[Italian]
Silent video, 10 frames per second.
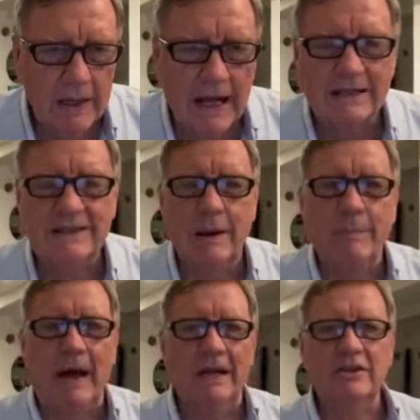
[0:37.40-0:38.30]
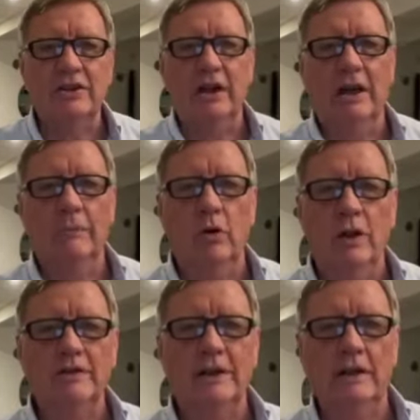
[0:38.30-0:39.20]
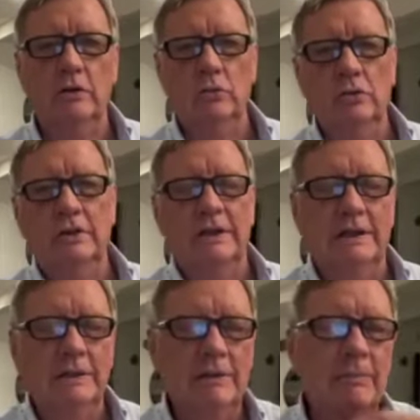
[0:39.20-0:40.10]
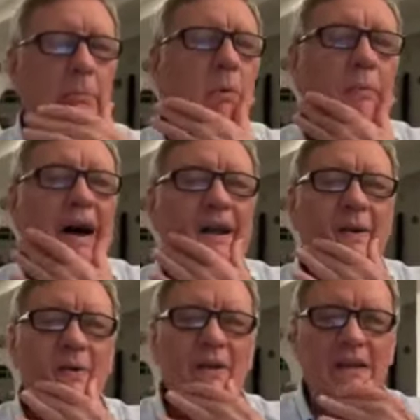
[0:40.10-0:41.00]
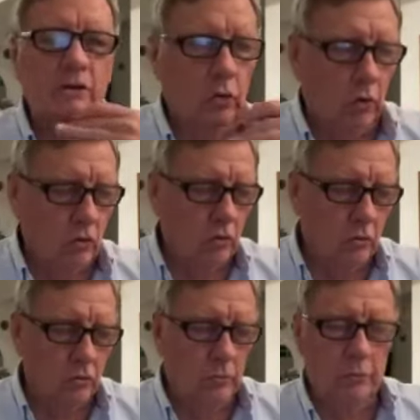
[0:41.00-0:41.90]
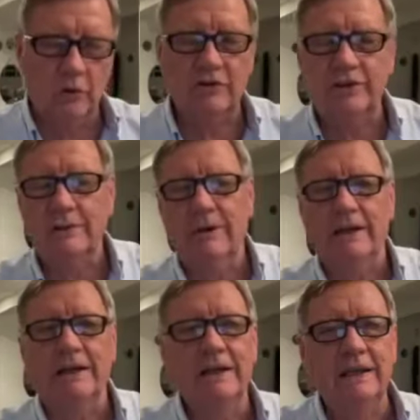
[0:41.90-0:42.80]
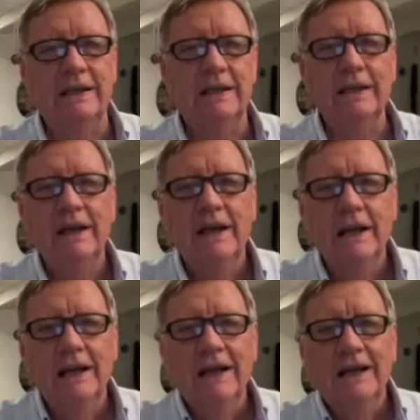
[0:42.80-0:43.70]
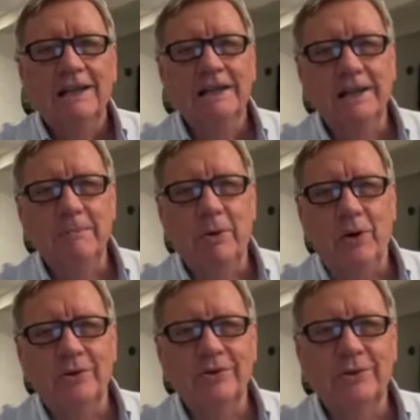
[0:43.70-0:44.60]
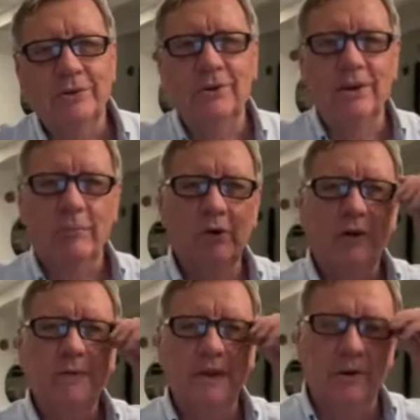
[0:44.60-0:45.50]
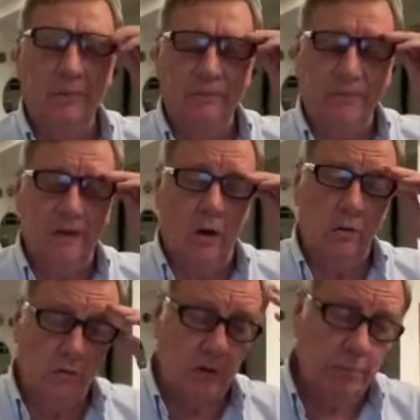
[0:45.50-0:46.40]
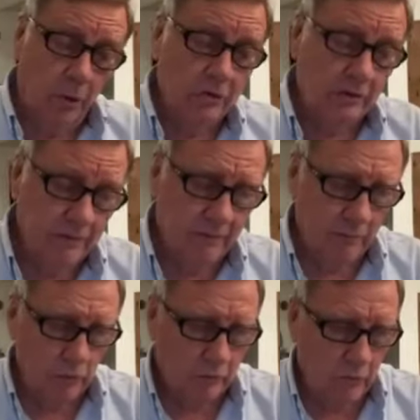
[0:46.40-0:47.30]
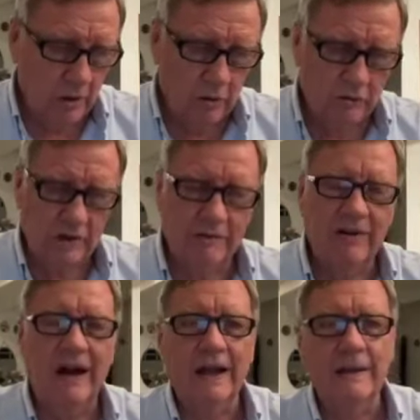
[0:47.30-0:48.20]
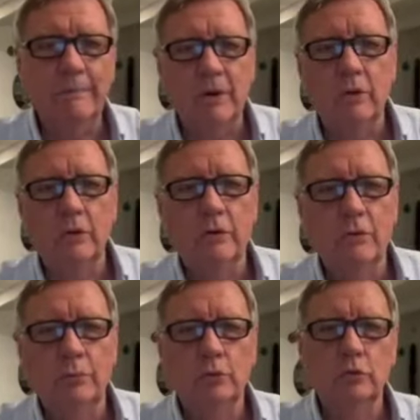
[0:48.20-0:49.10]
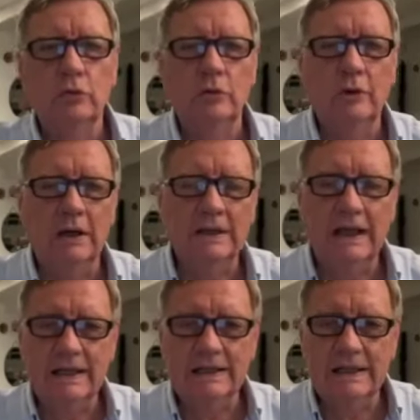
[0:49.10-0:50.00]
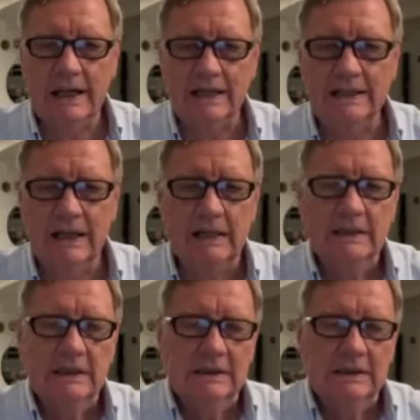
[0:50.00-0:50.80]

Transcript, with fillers: Grazie, pace, buonasera a tutti. Babbo Mario di ritorno dopo una settimana di, di riposo con l'amore mio. No, non riposo, avevamo qualcosa da fare, per cui non ho potuto andare in diretta.